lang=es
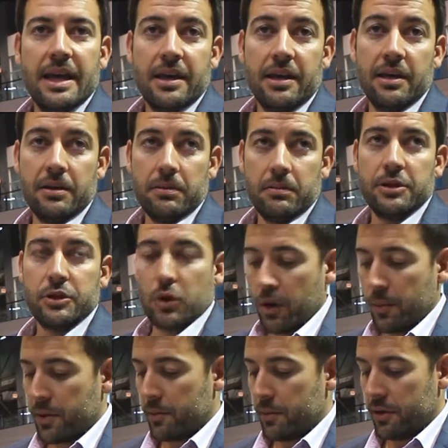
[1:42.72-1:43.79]
y eso lo
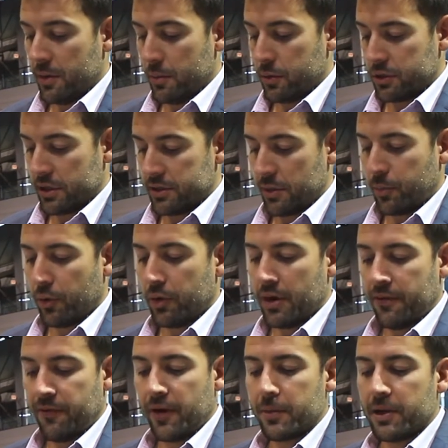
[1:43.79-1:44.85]
que permite pues, que se
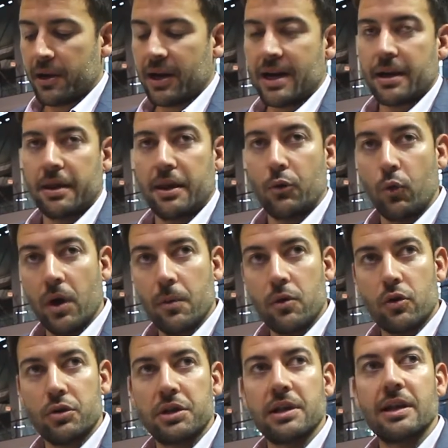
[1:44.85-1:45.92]
pueda fabricar de nuevo
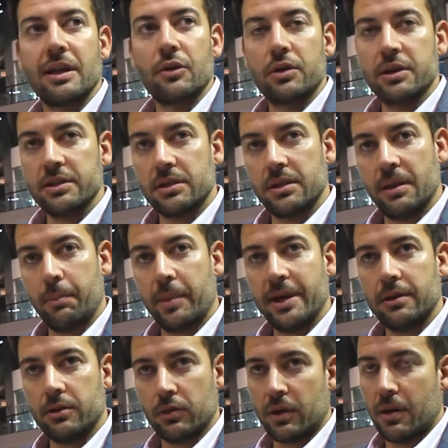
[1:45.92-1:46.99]
contenedores de
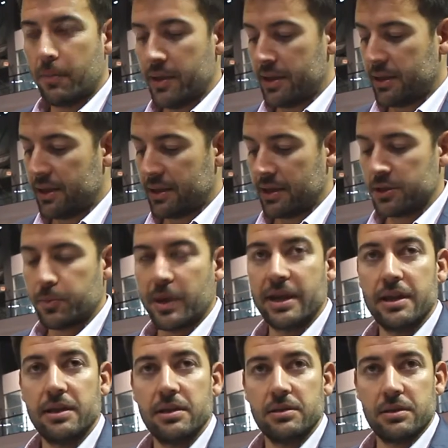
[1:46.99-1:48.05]
PET totalmente
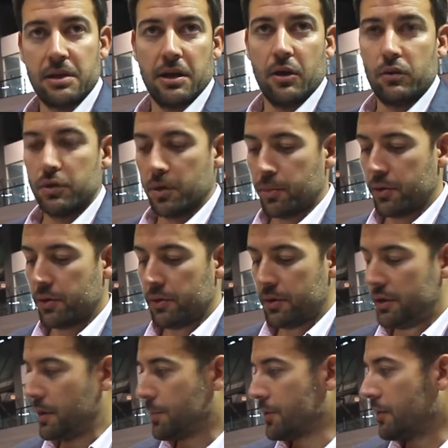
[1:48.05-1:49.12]
transparentes sin ningún tipo
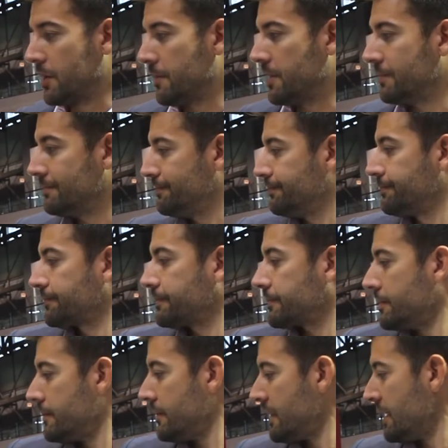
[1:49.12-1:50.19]
de problema.
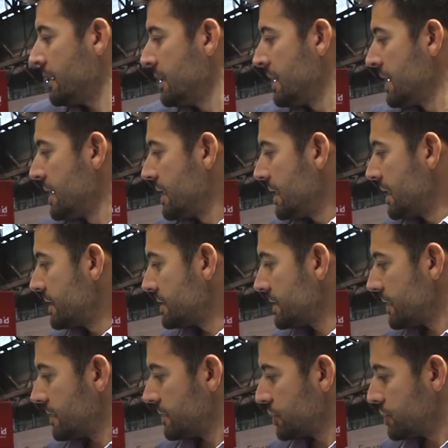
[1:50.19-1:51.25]
En
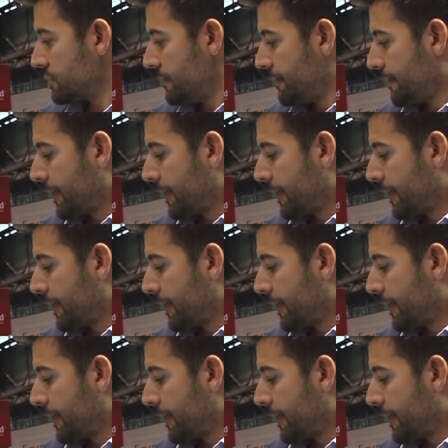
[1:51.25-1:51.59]
este caso,